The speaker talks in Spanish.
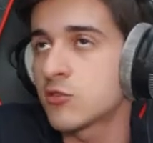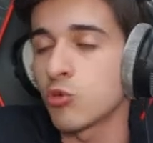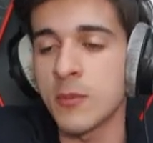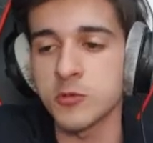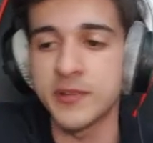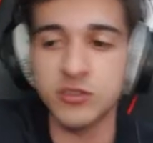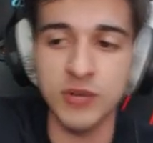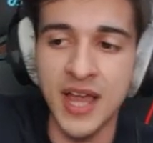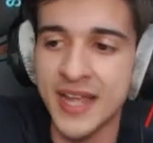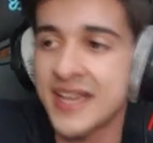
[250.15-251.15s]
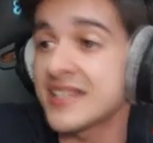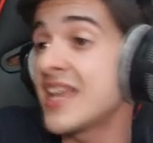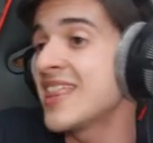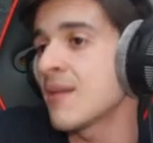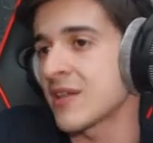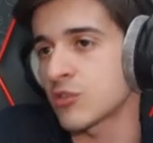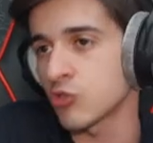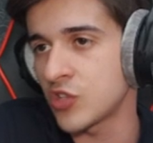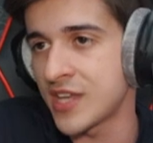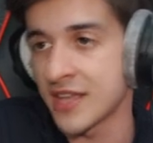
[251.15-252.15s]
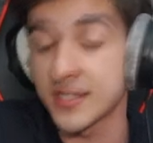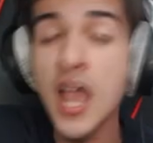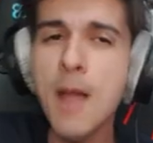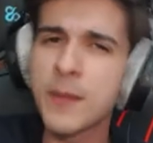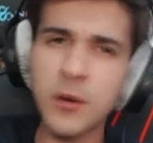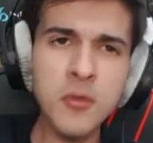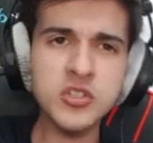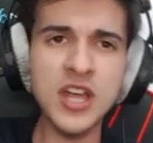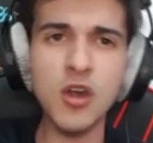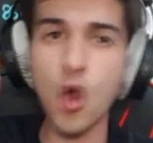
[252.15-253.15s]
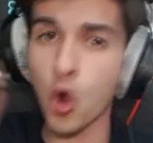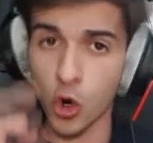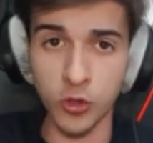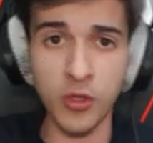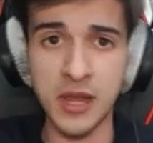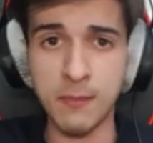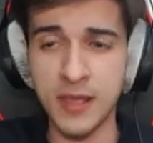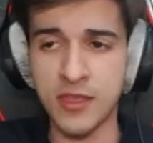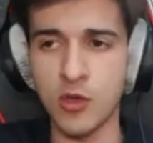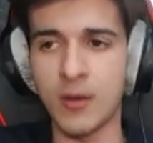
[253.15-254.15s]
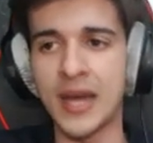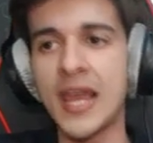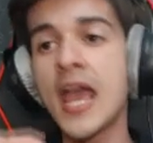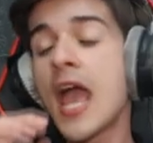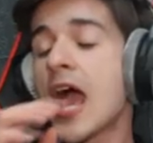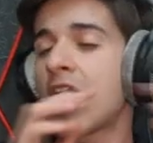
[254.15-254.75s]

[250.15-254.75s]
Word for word: subamos personajes y demás cosillas Pero vamos a lo gordo del vídeo, ¿vale?